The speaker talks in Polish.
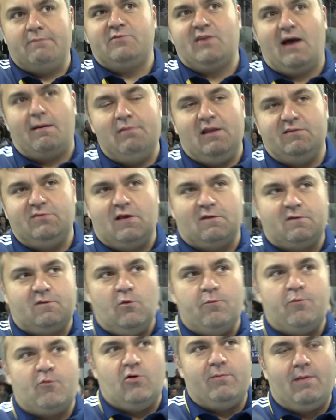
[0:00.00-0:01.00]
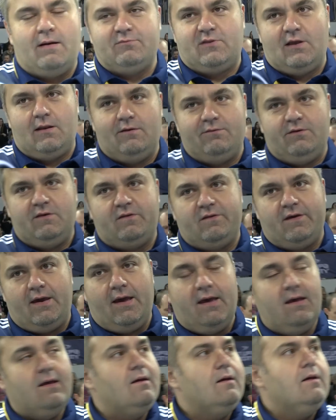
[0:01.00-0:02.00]
tablet na słupku i mam
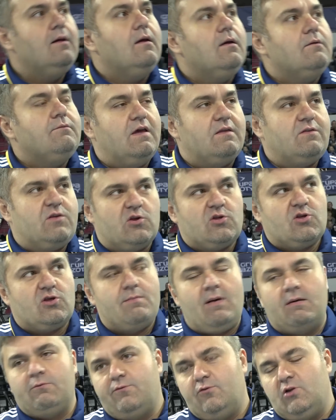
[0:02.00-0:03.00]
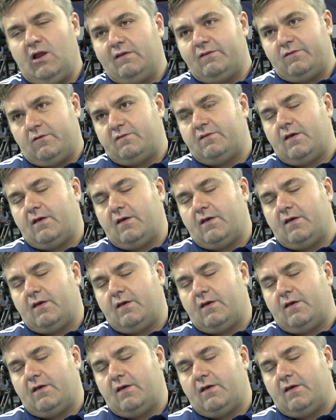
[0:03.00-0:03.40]
telewizję, więc się trzymam 12